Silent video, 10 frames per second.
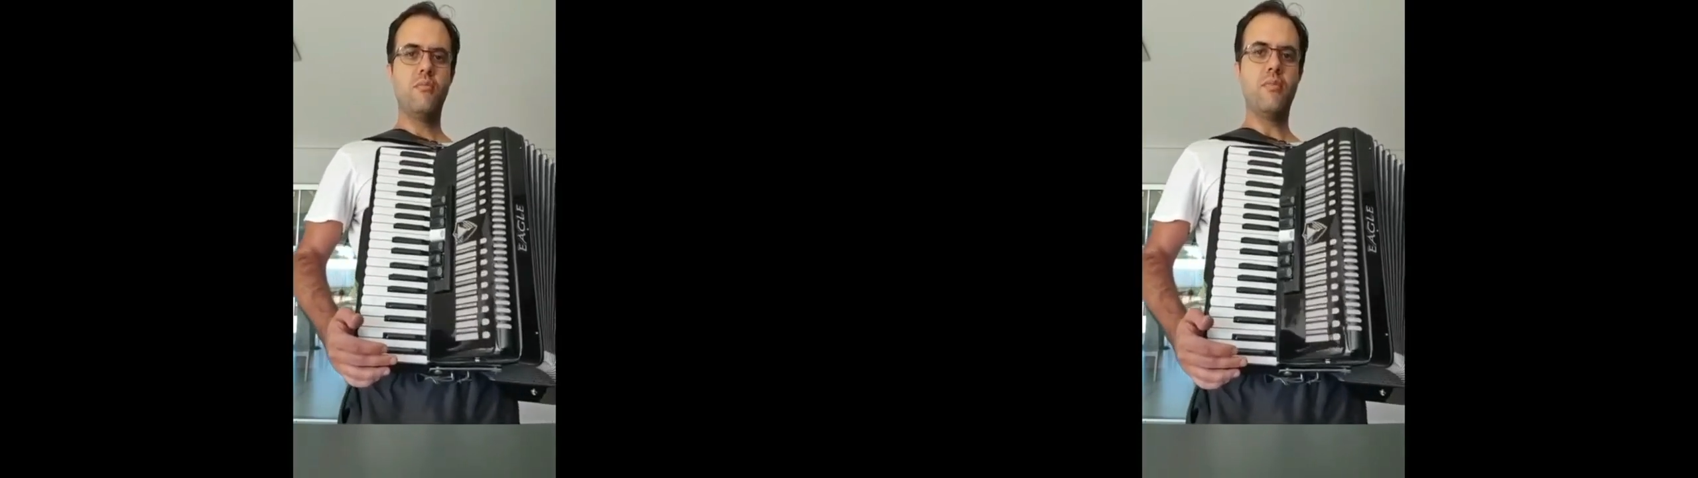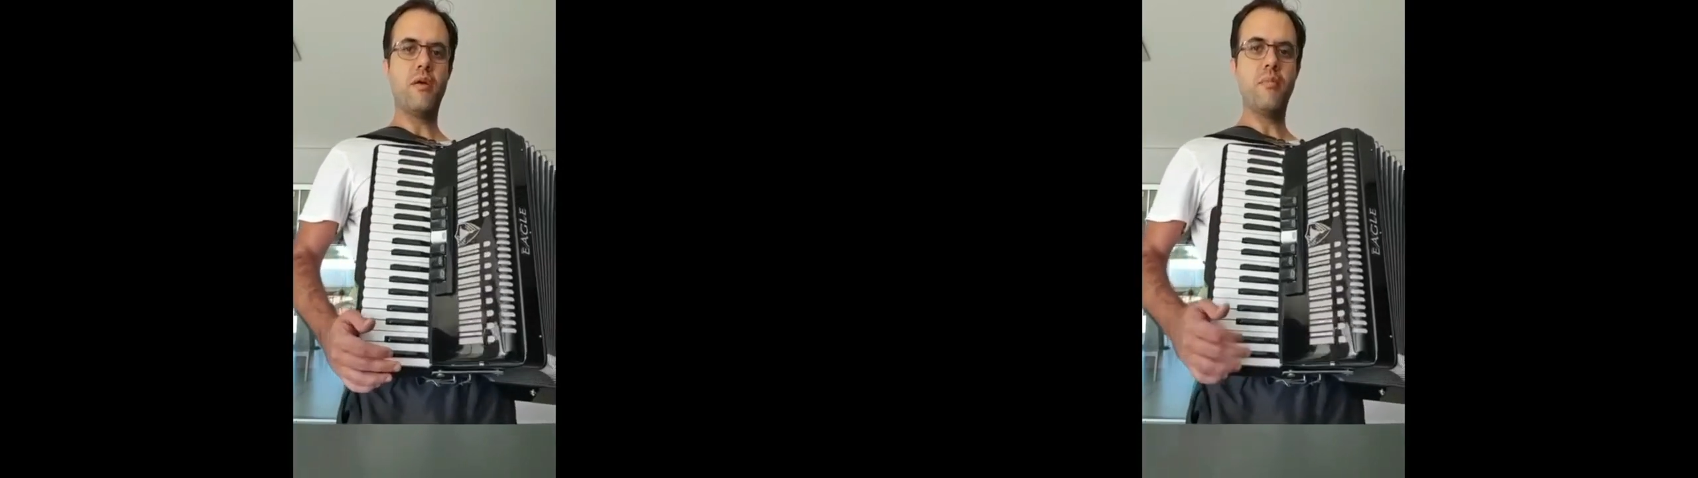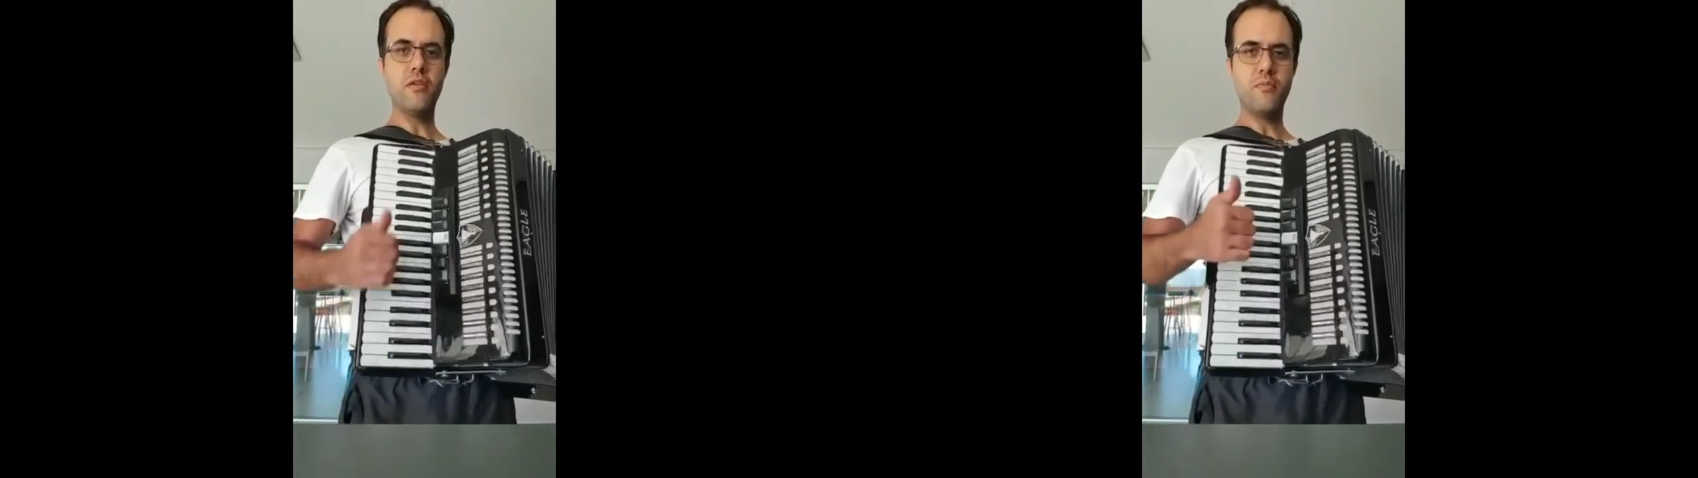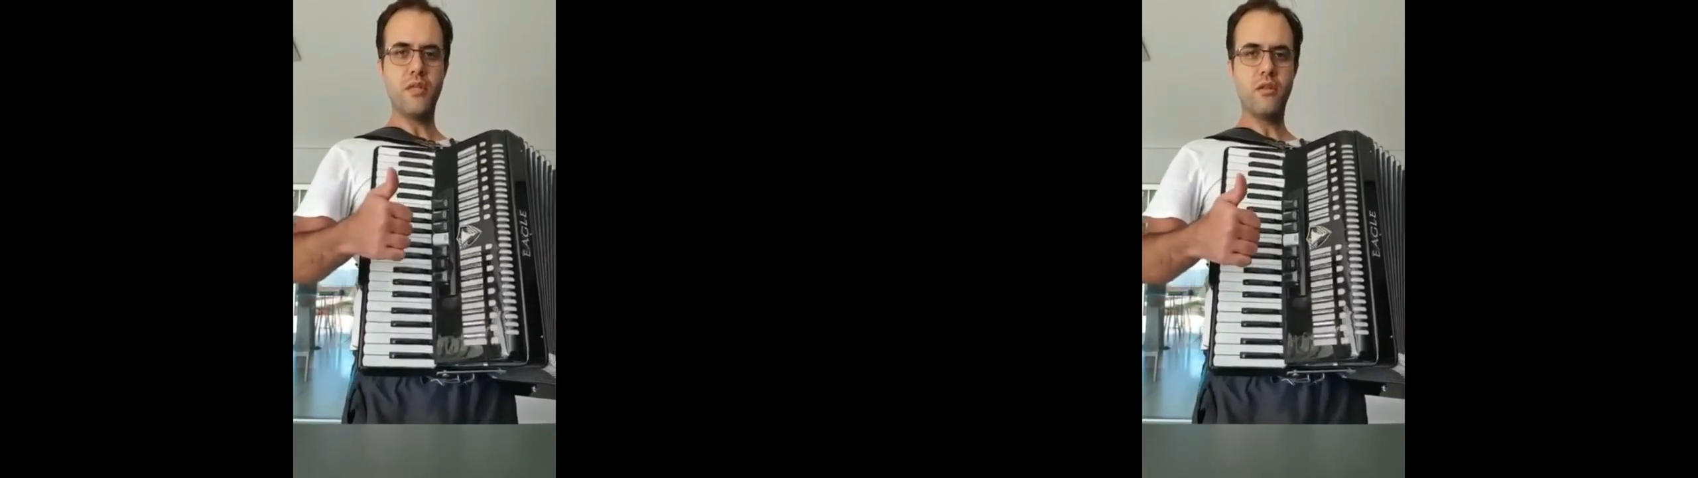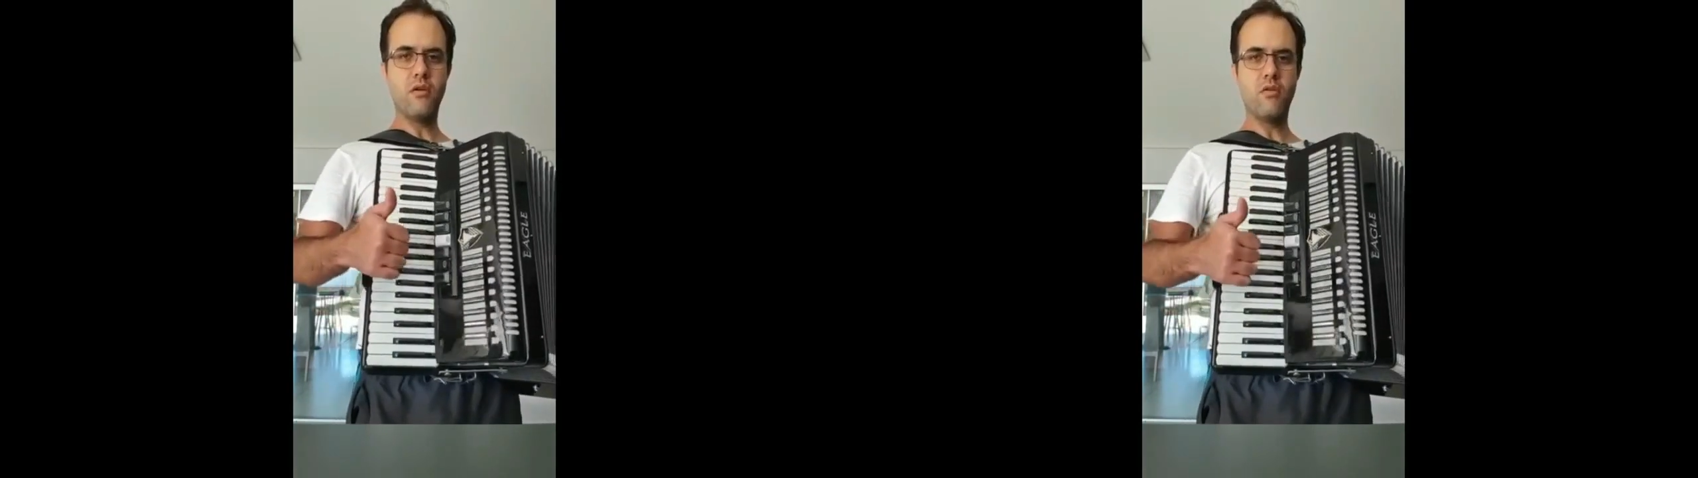Parabéns,
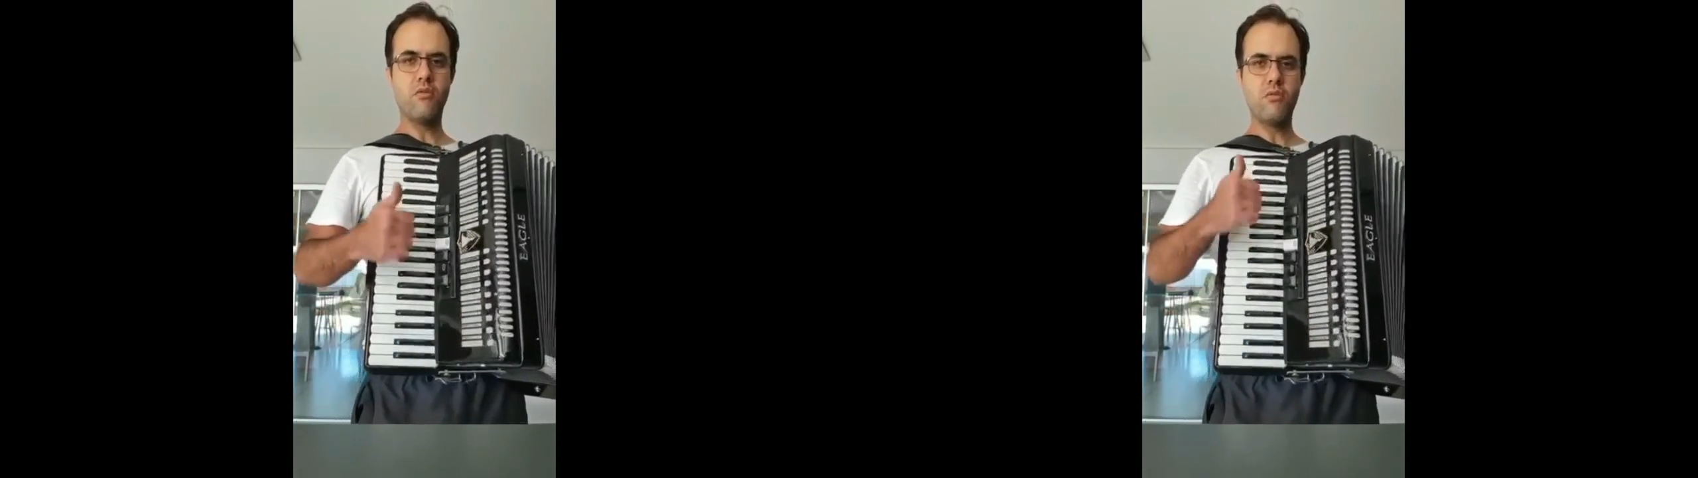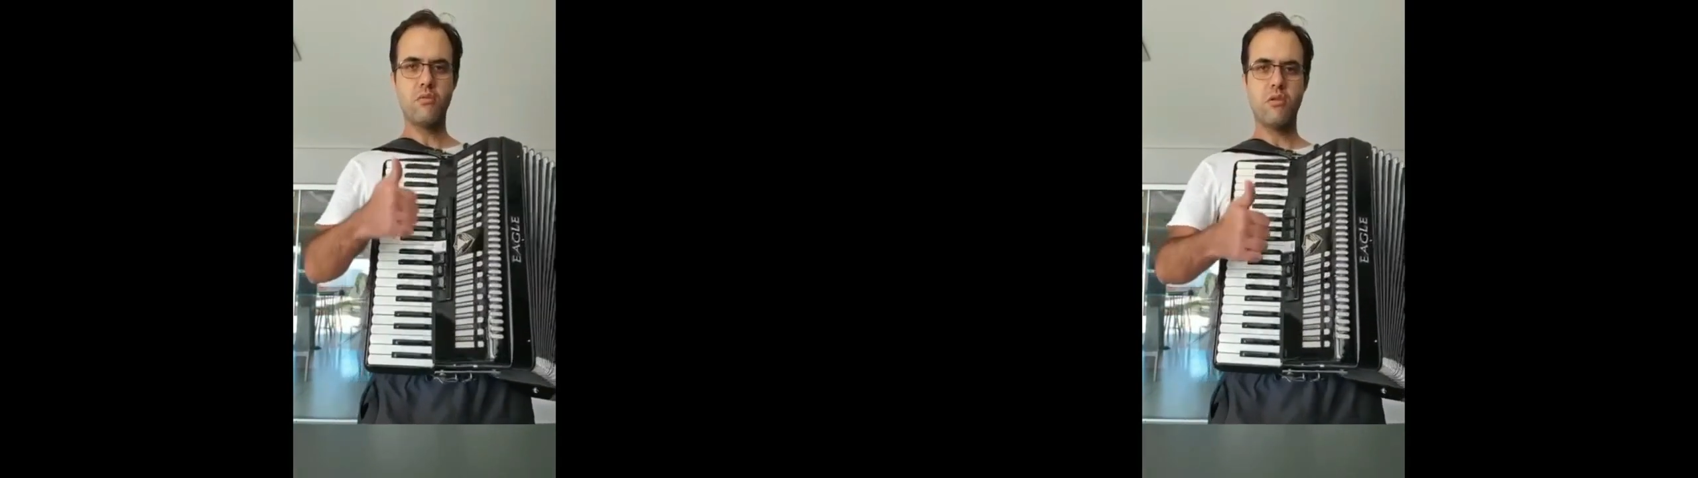Pedrão,